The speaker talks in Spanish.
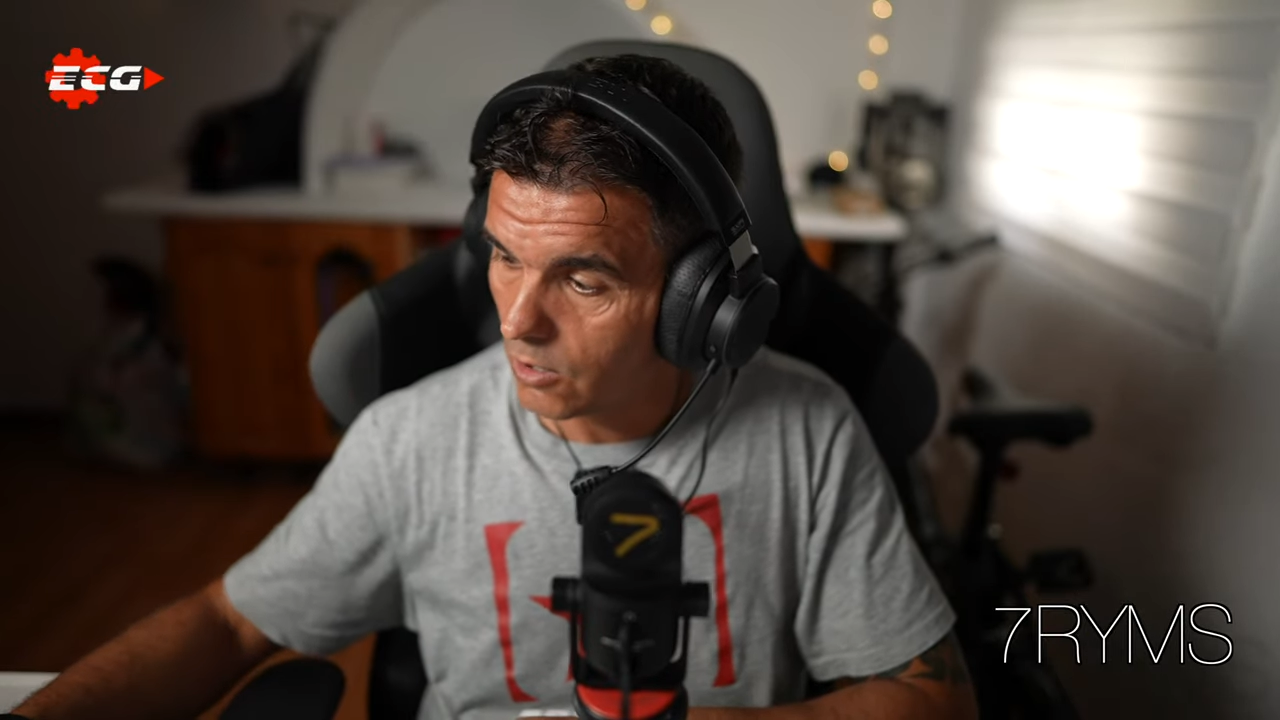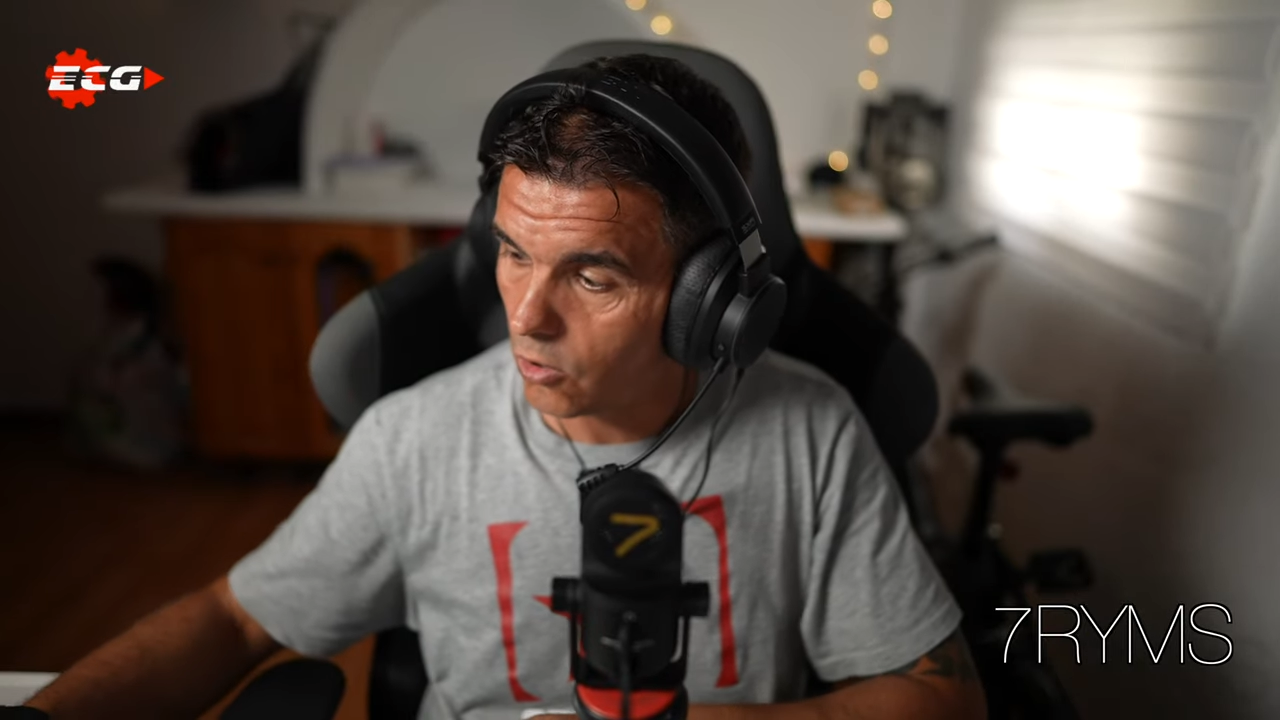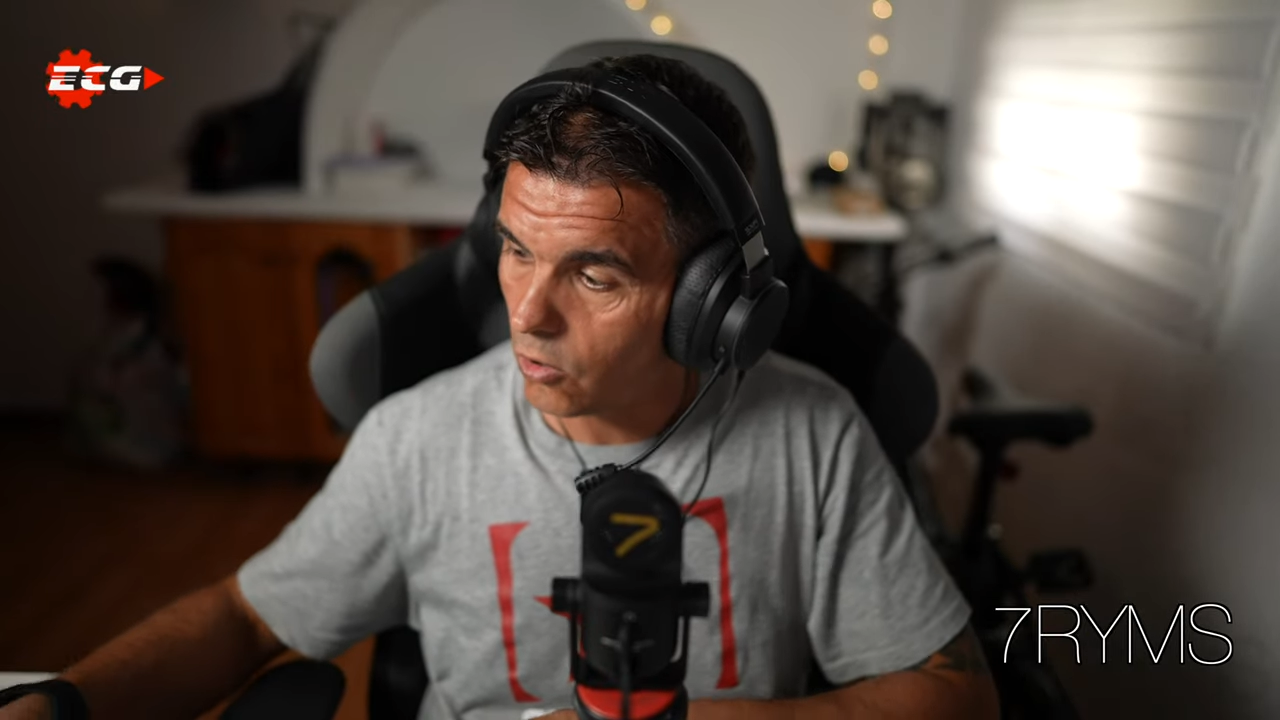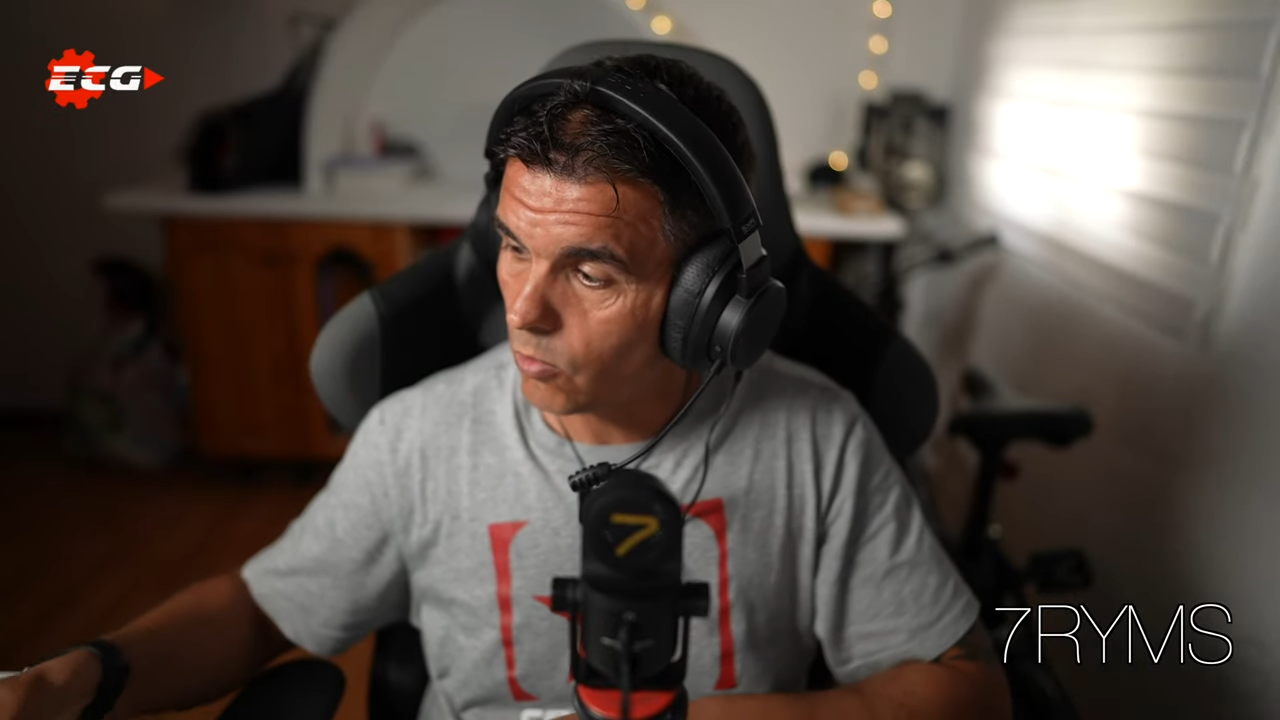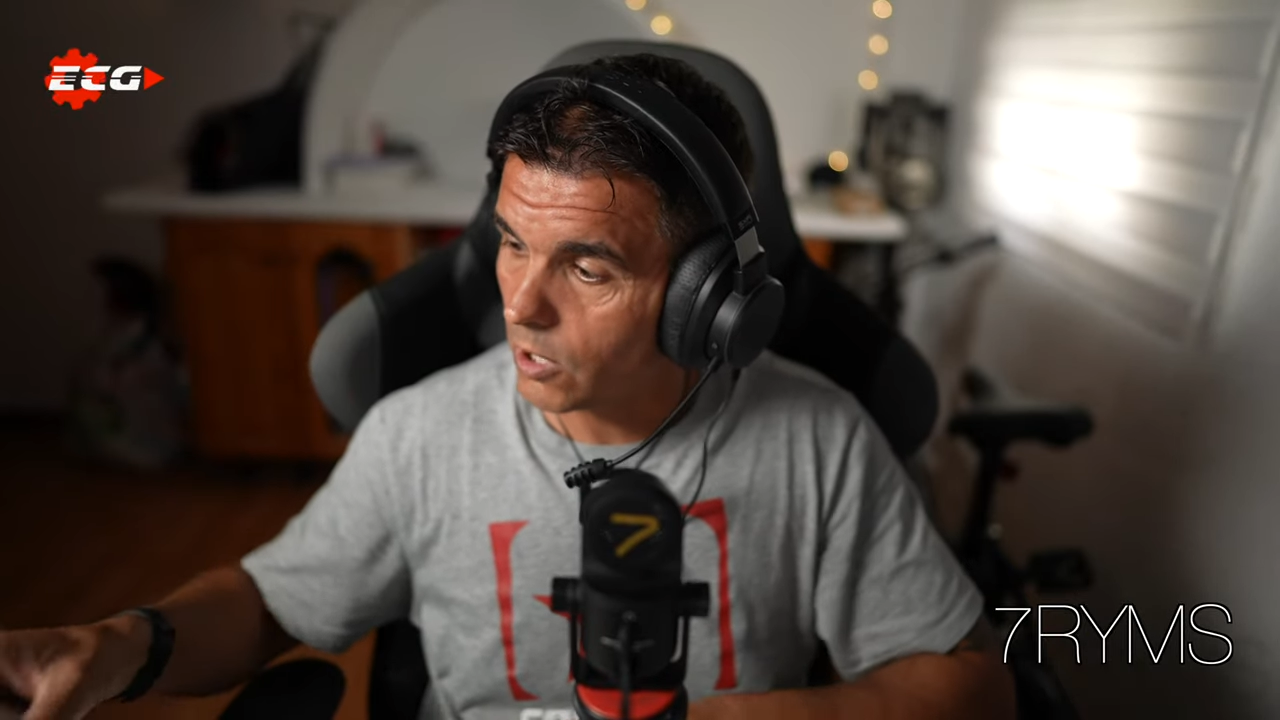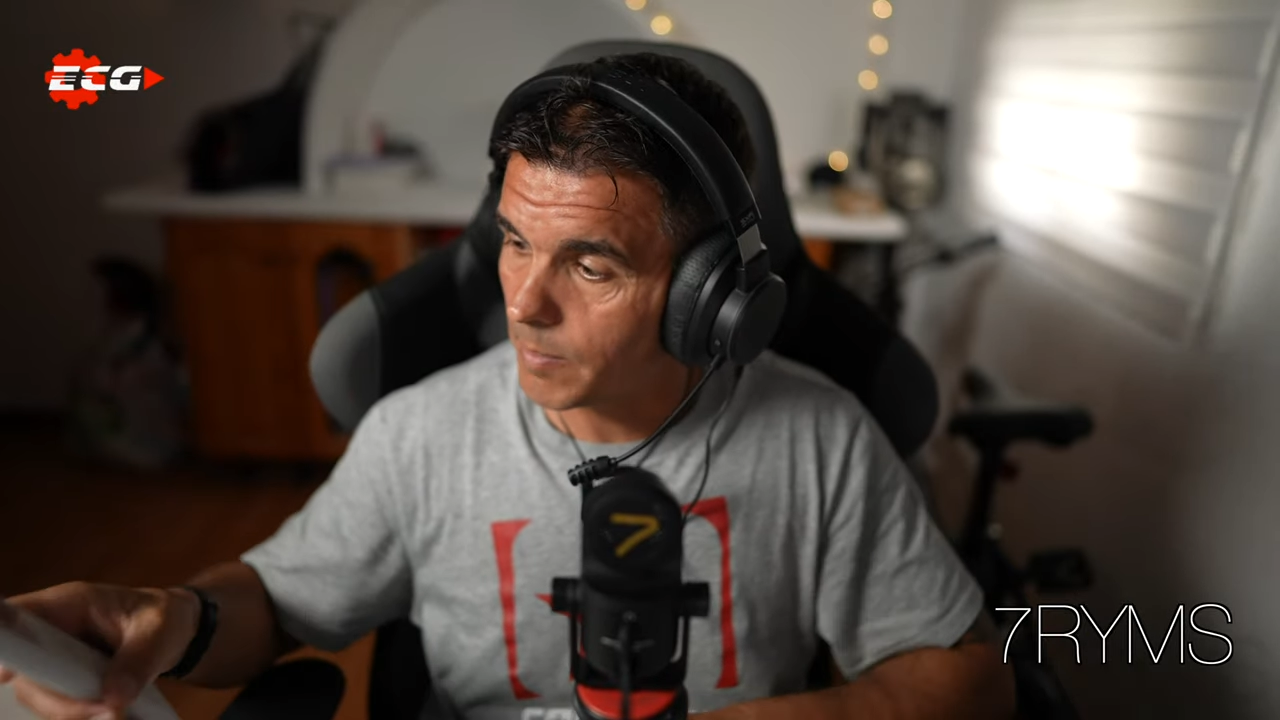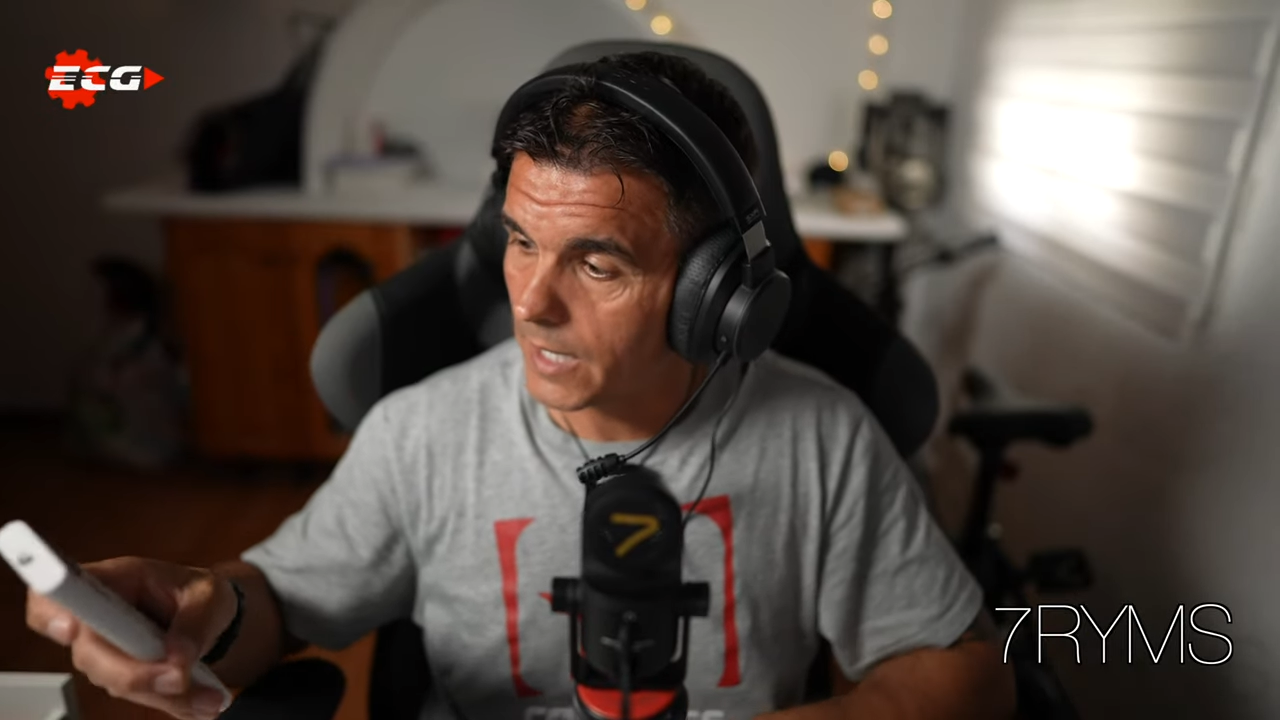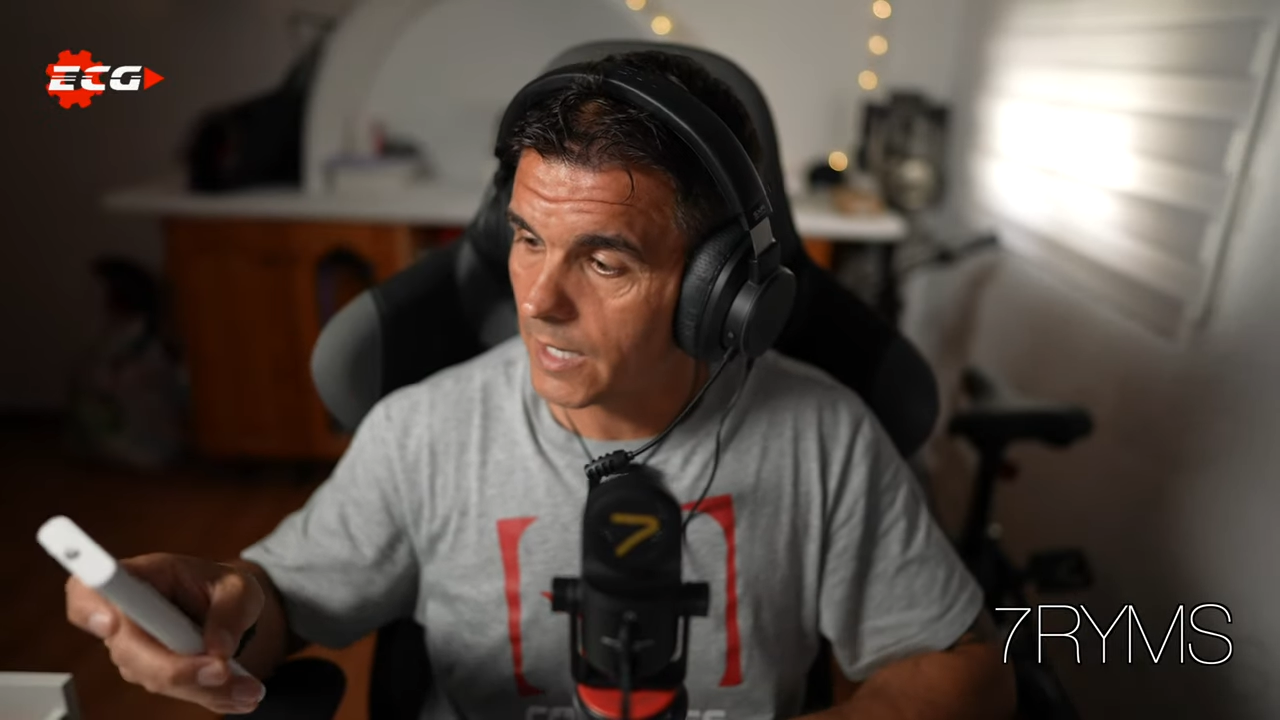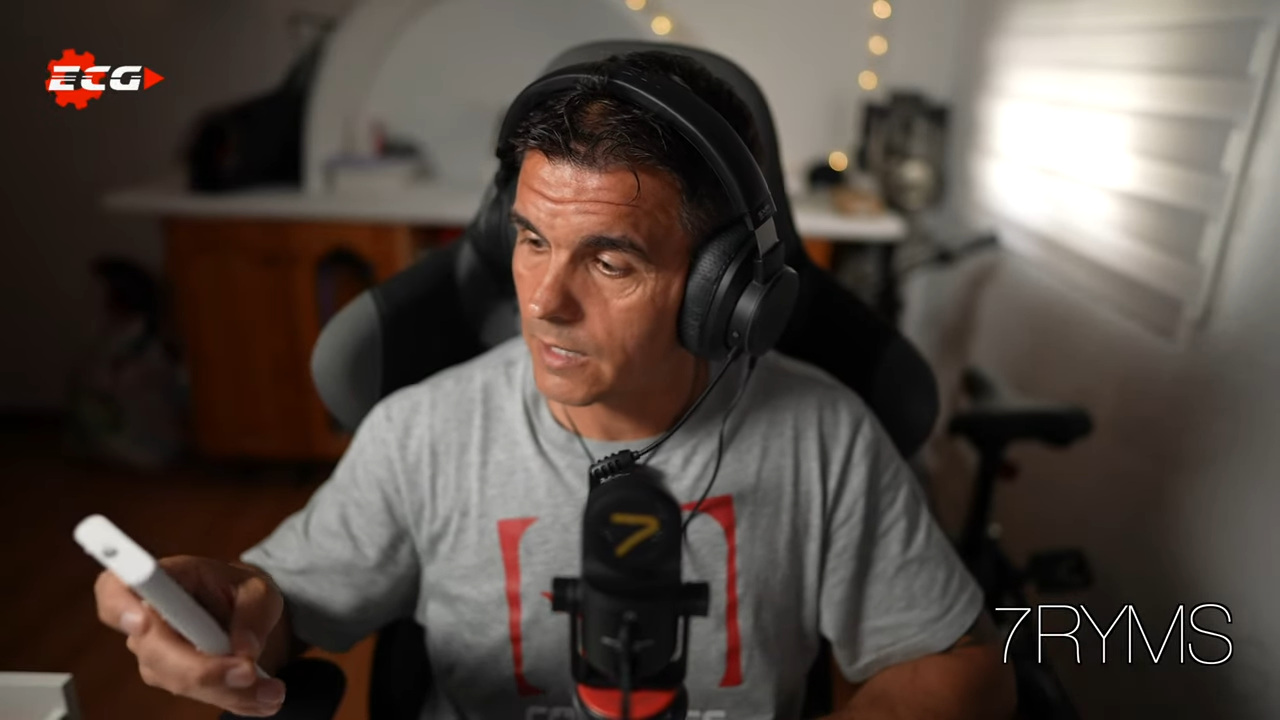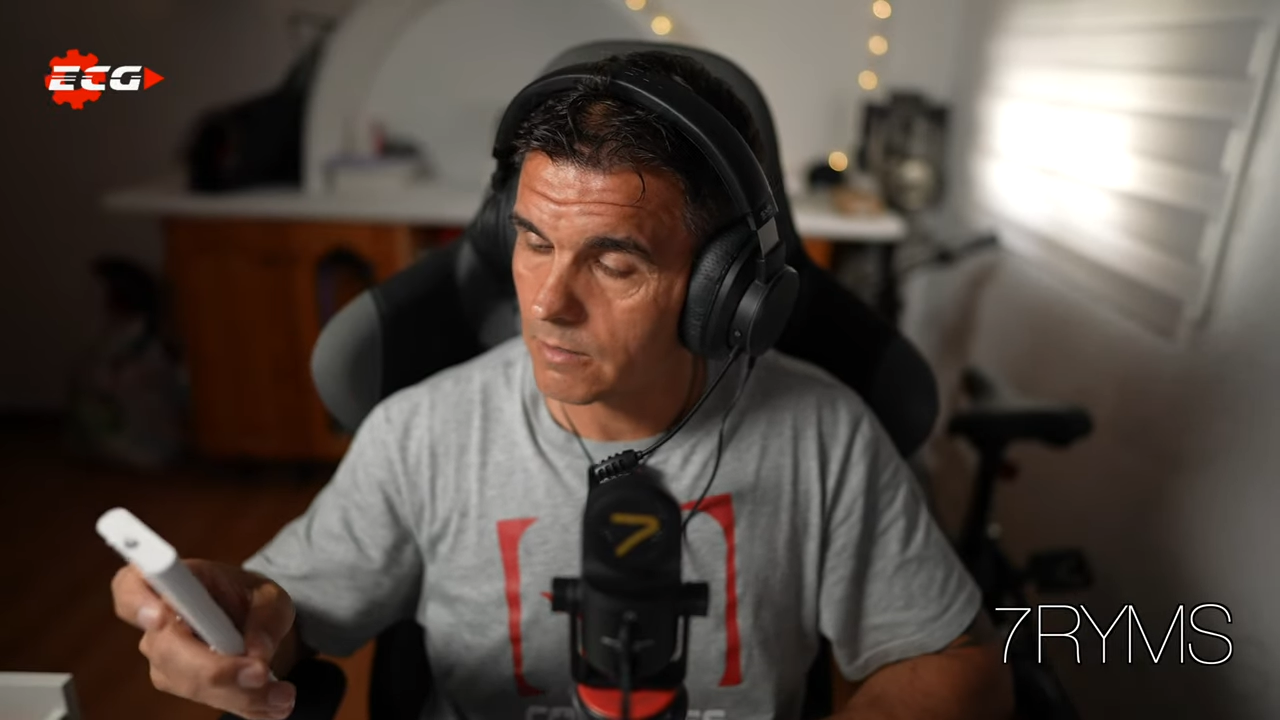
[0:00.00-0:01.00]
Lo voy a
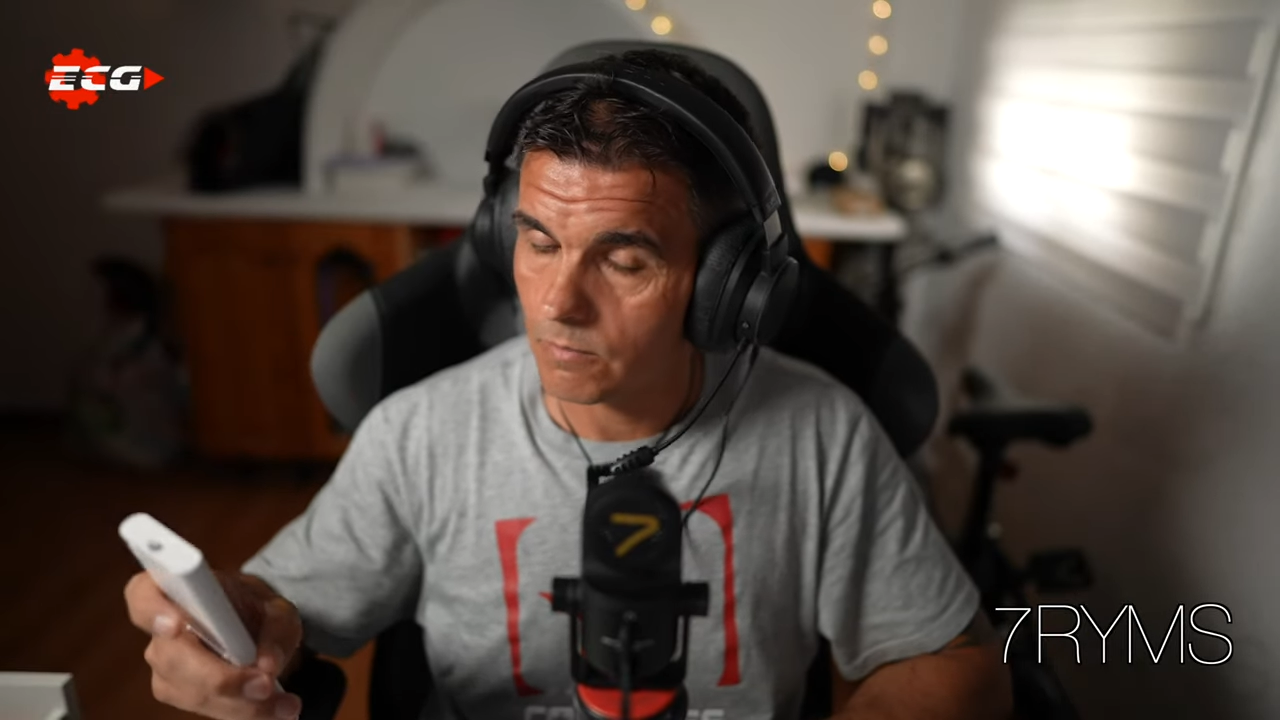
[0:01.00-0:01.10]
apagar.